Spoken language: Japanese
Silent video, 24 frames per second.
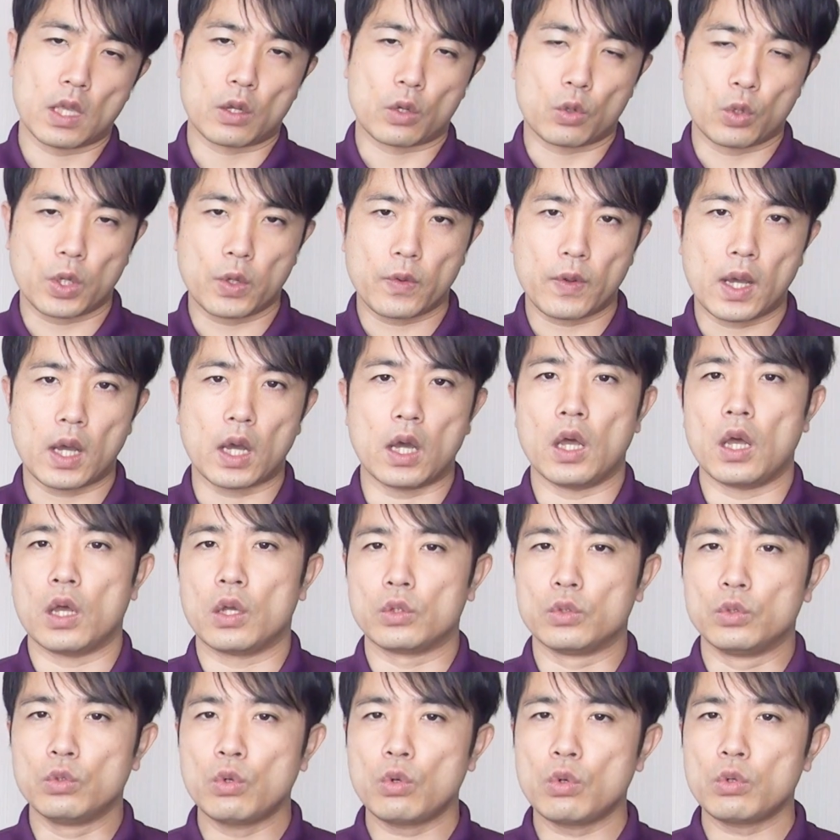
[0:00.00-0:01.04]
これは
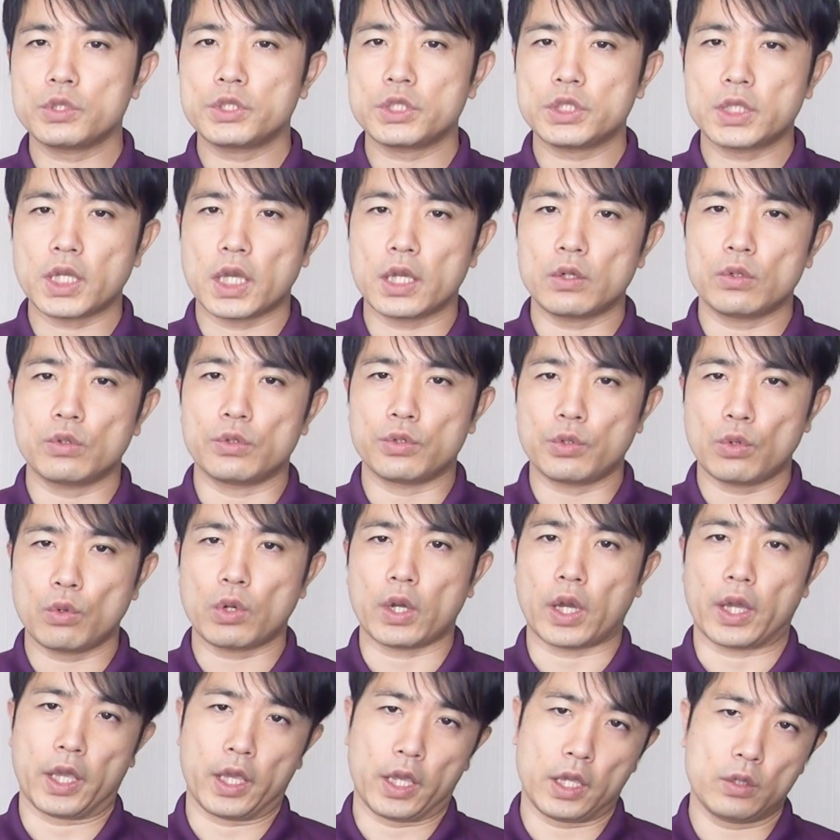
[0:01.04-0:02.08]
脳自体の量
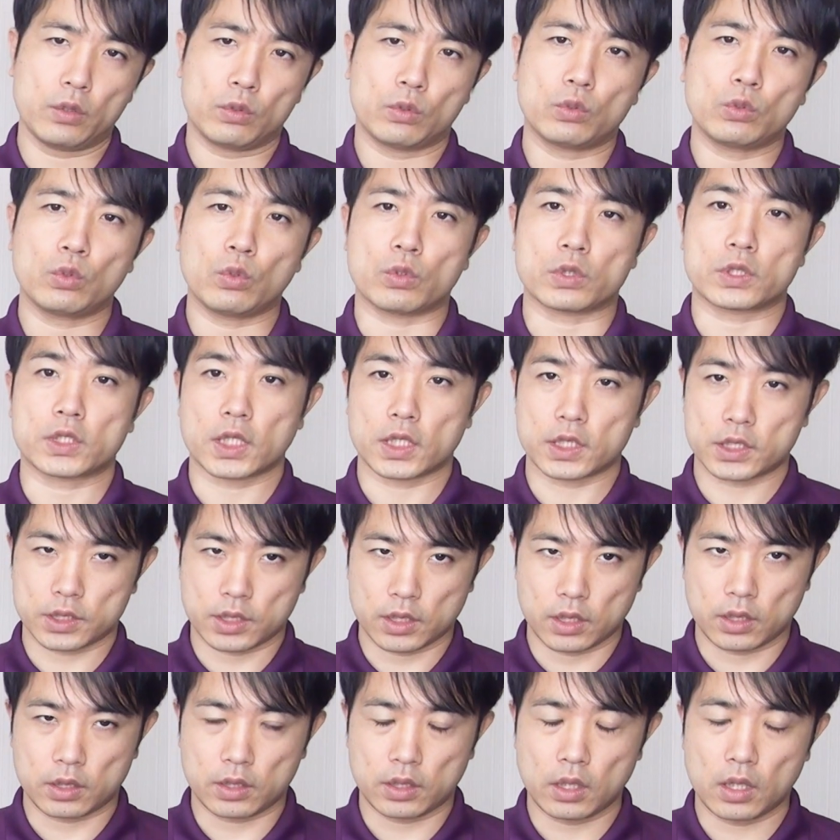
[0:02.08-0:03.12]
が減ることを指し
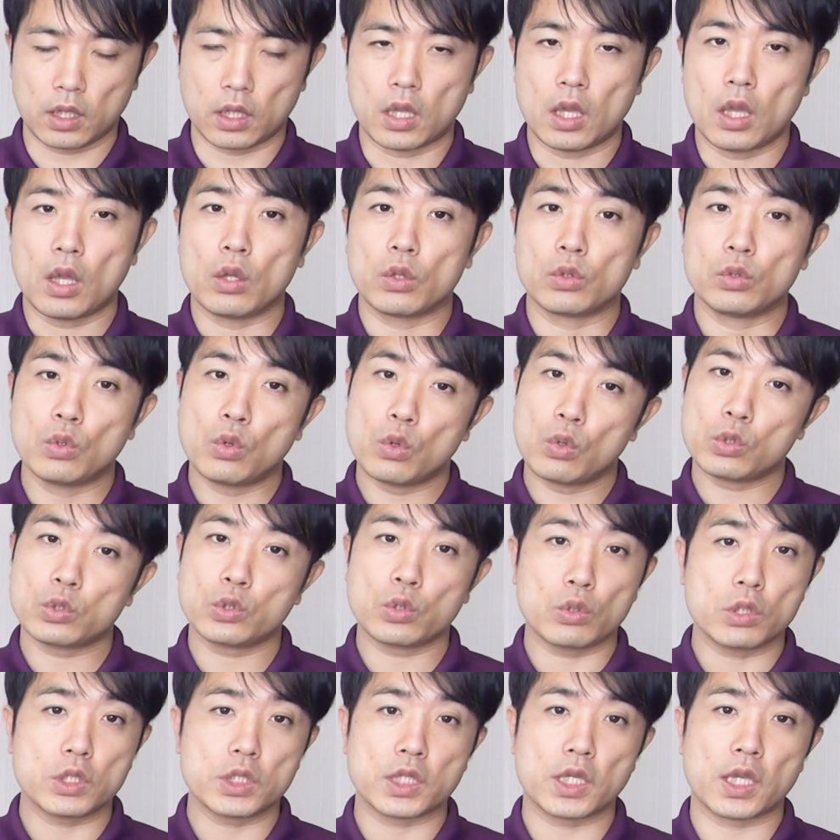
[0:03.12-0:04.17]
ていて、脳
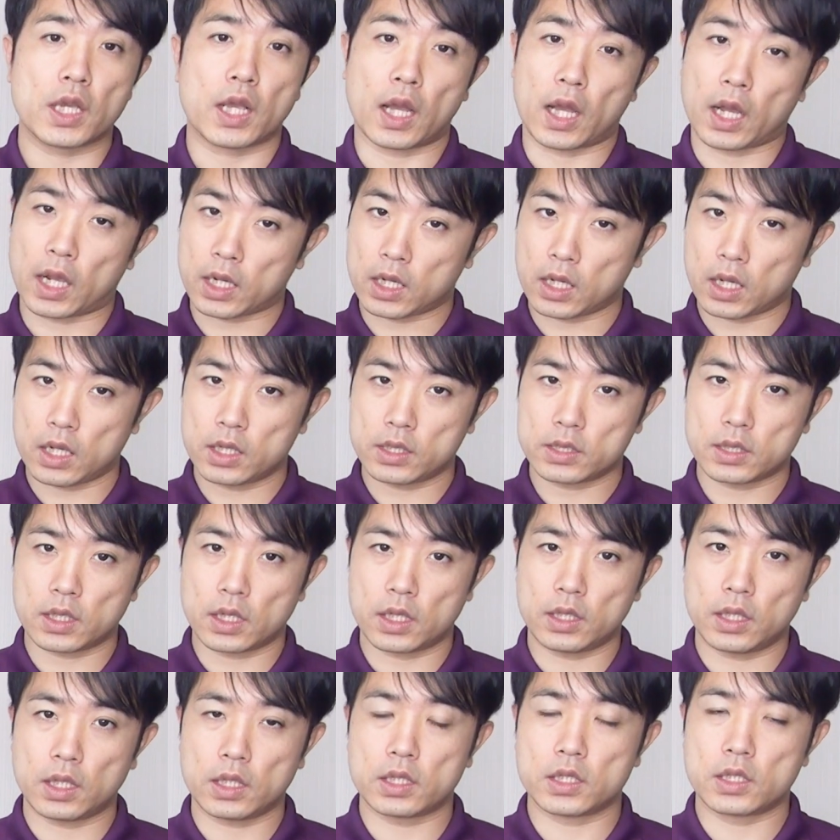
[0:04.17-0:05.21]
組織が破壊さ
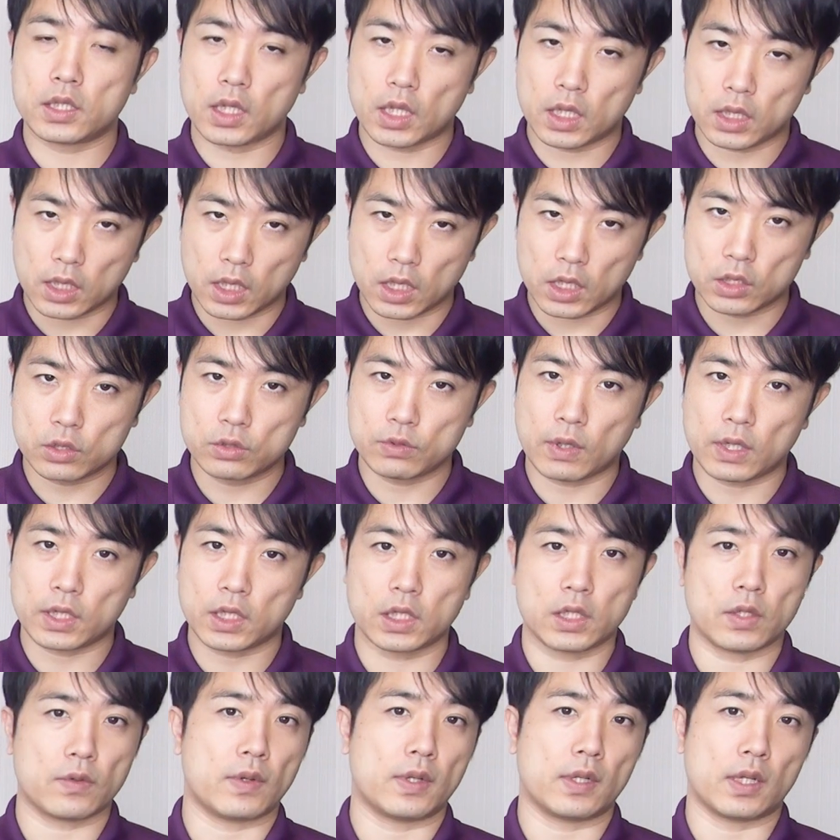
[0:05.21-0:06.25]
れて消えていくわけ
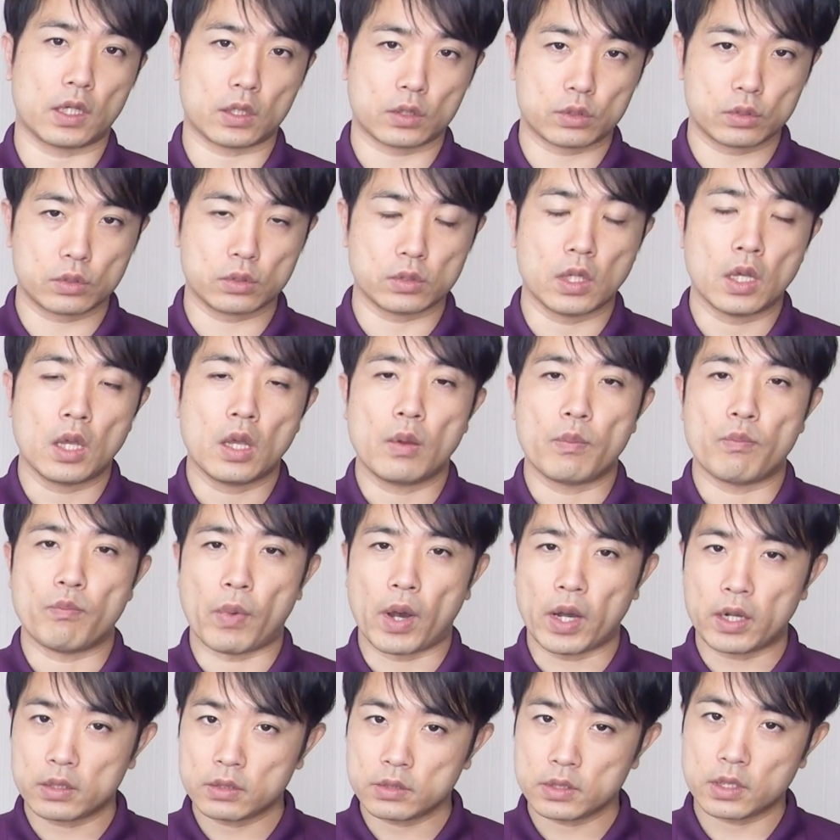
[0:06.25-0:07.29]
ではなく、
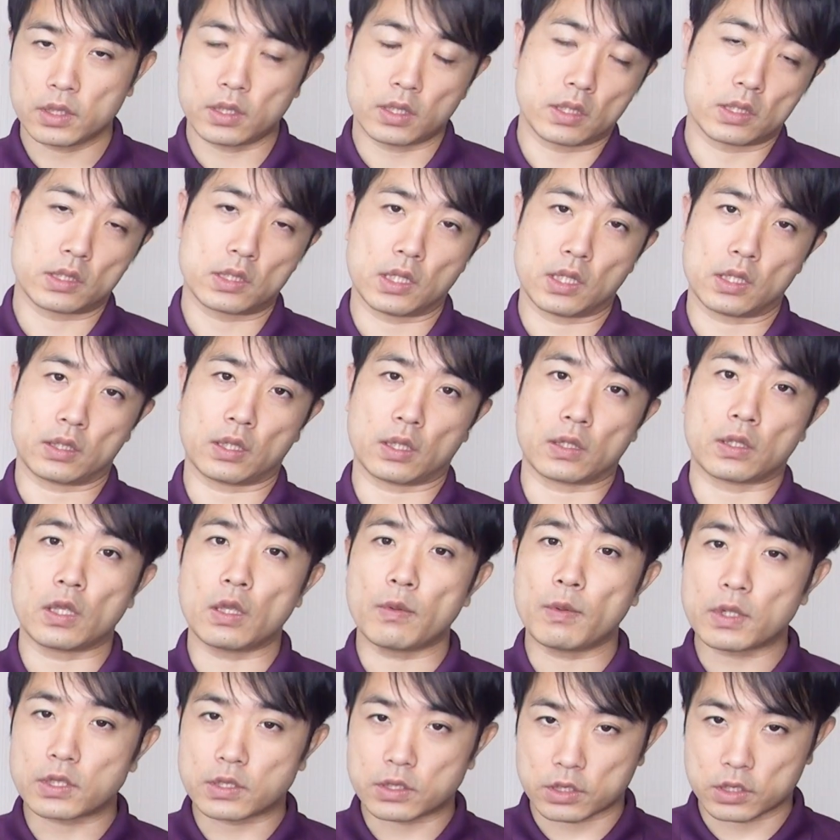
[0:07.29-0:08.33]
まるでですね、例え
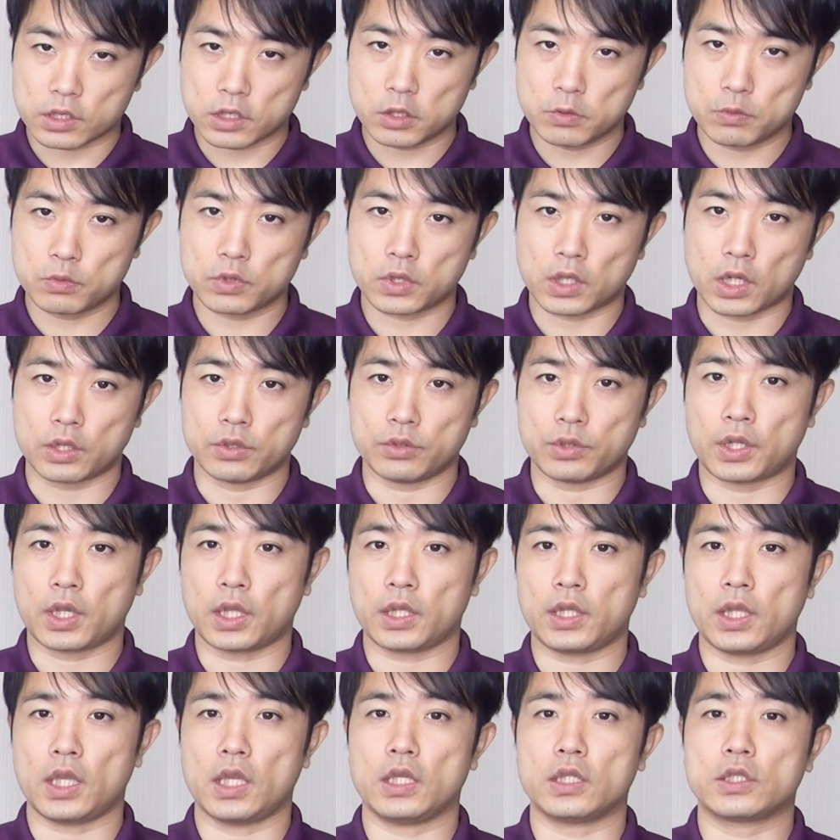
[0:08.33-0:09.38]
ば水分が抜け
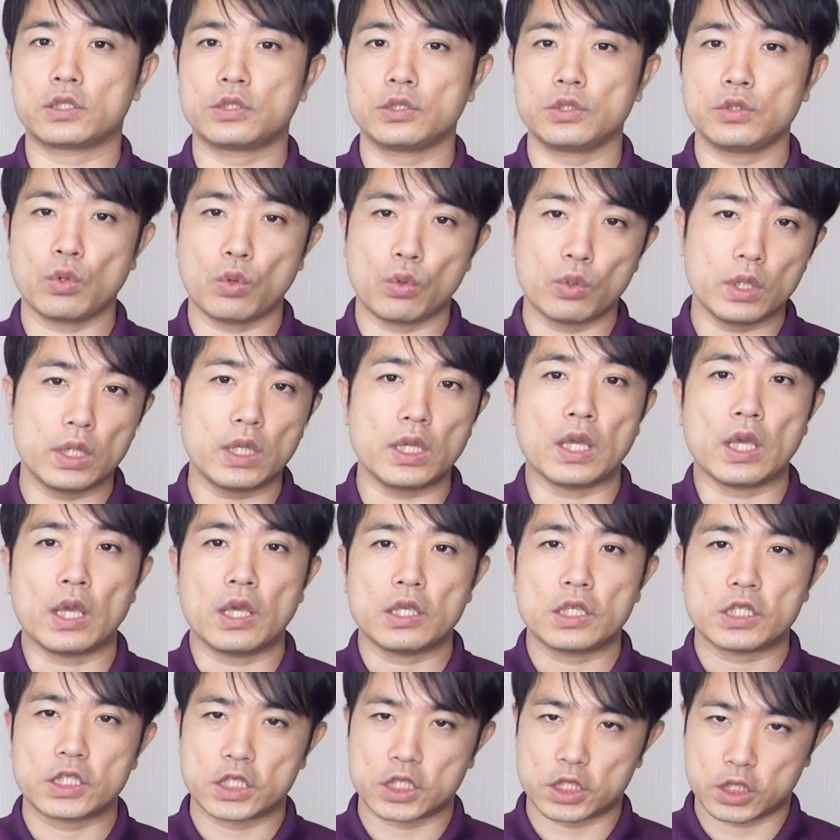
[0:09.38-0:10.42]
ていくように
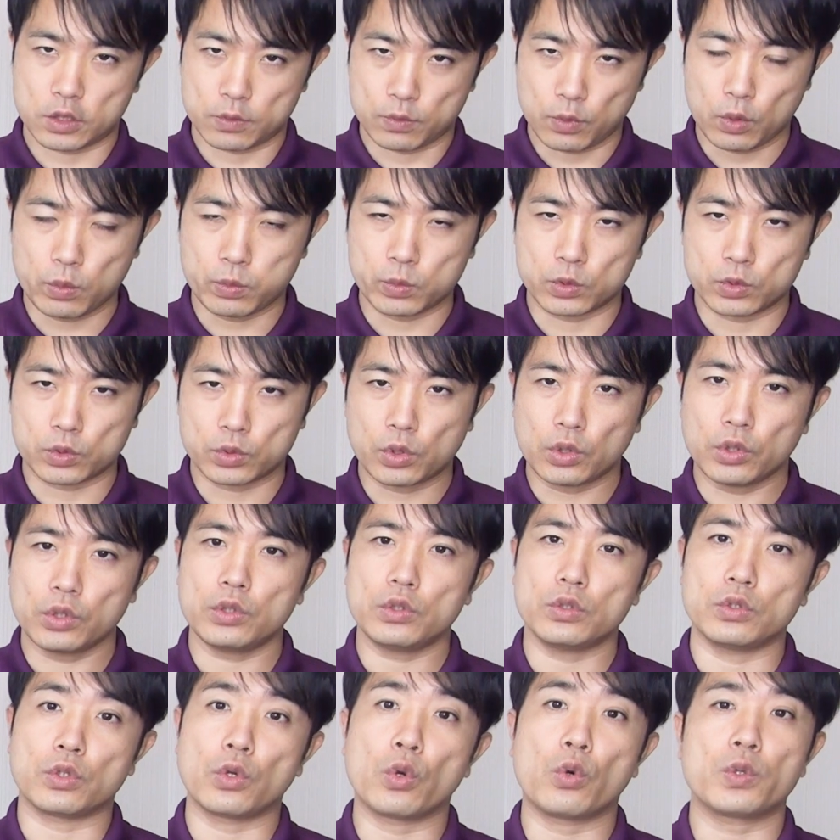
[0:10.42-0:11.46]
しぼむとい
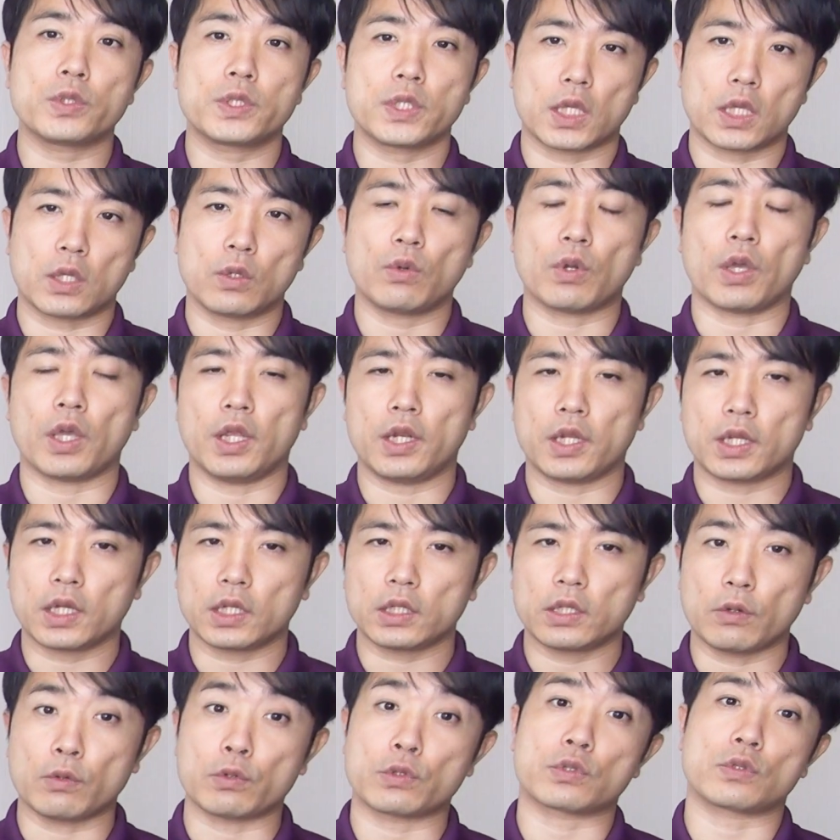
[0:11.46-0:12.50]
う容積の減り
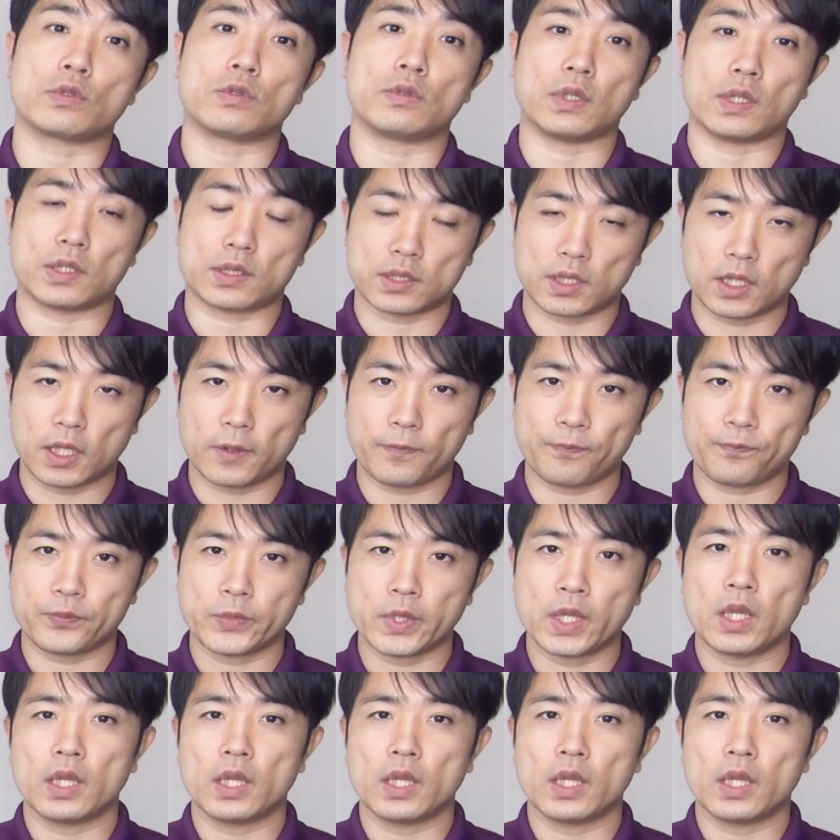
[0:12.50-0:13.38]
方をするんですね。